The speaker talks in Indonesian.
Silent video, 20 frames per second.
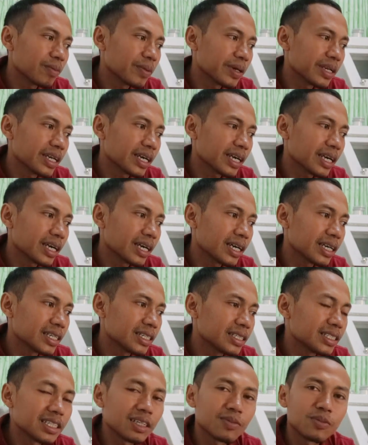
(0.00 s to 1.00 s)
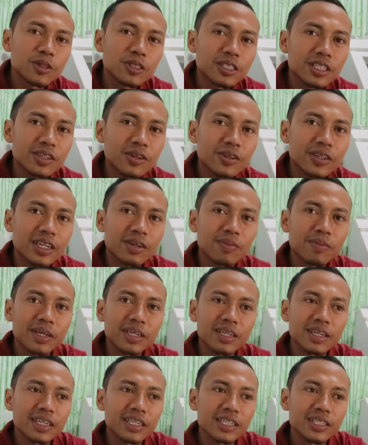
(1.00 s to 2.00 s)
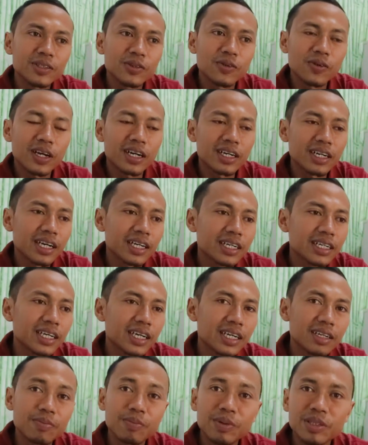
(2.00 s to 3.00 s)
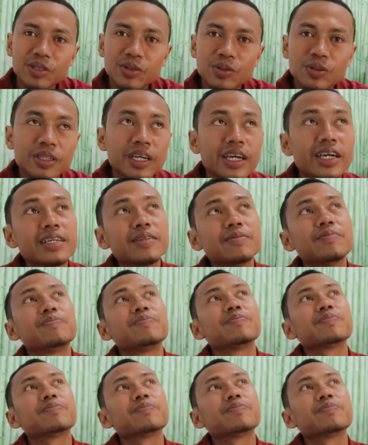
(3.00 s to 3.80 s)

membedakan jamur trichoderma dari warna dan bentuknya.